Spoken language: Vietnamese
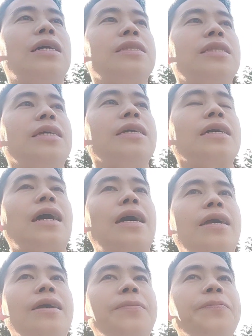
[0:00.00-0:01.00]
tì
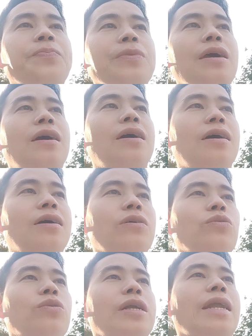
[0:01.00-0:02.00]
cái à
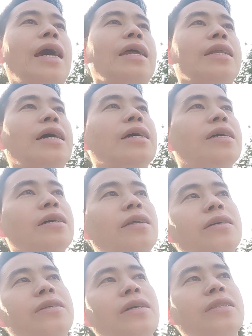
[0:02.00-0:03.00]
ua đã đờ
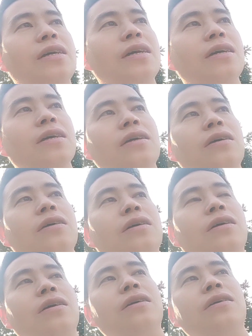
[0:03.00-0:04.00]
là do thì à,
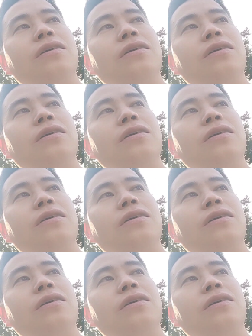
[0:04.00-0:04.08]
à